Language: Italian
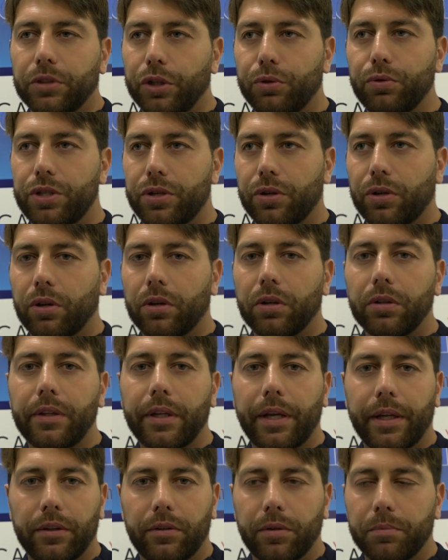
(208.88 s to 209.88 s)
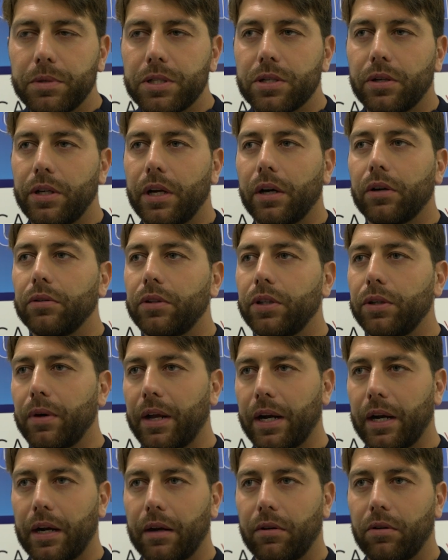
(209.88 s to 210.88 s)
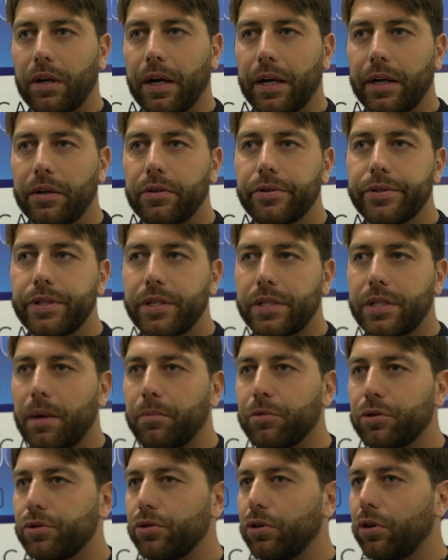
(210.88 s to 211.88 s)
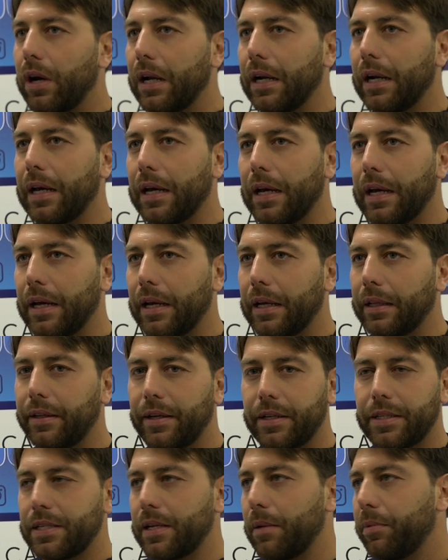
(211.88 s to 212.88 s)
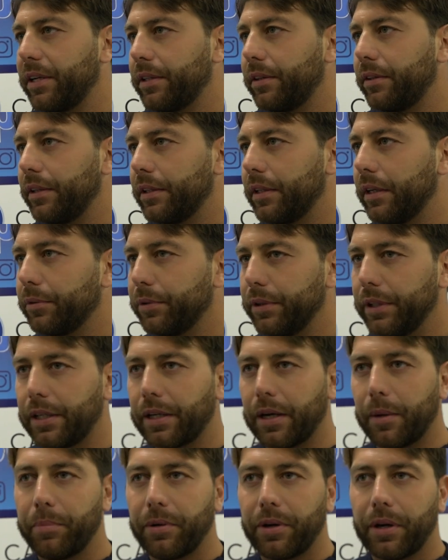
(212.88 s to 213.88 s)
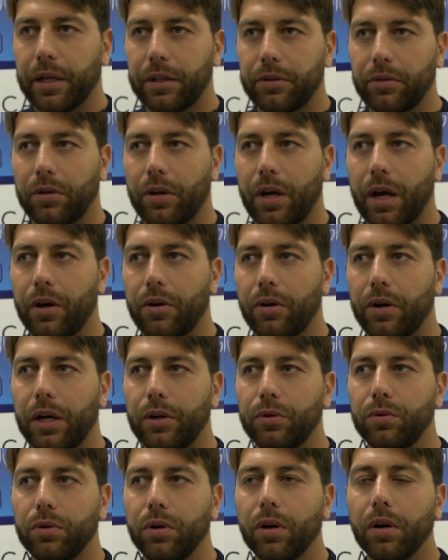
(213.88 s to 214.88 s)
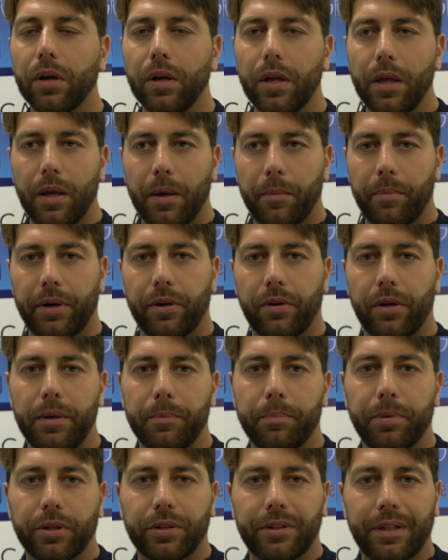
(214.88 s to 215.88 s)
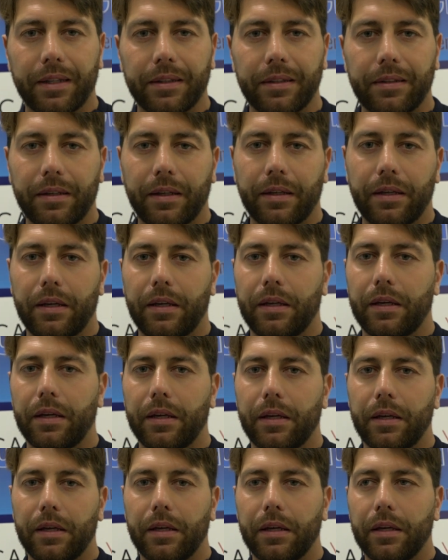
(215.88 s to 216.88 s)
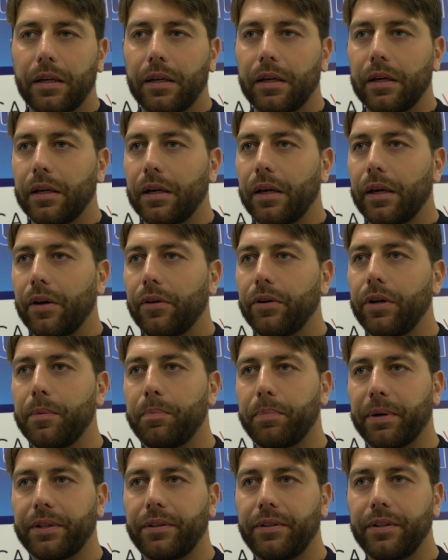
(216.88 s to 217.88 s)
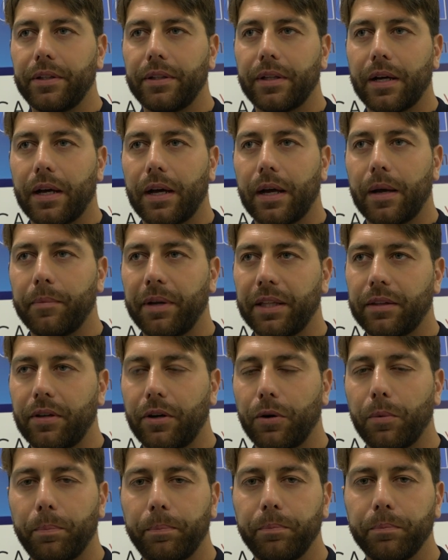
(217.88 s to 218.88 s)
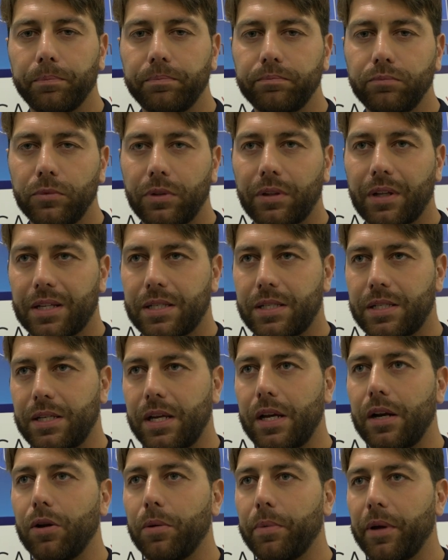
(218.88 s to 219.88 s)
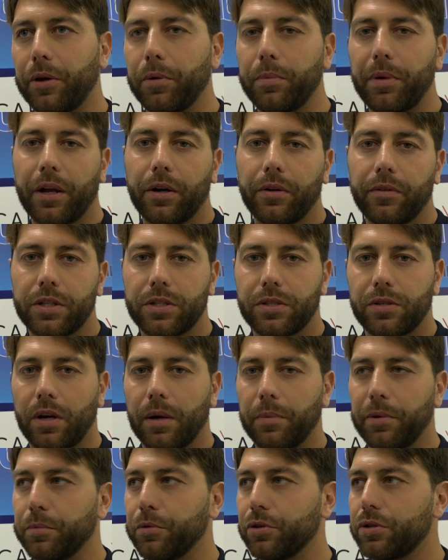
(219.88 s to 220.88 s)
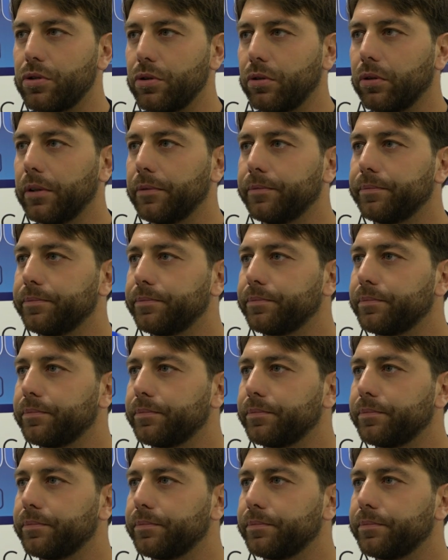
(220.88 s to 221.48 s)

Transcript: di cui sono contento, bisogna continuare a lavorare così, siamo solo alla terza partita, quindi il campionato è ancora lungo, però l'importante è ogni partita mettere un tassello piano piano verso la promozione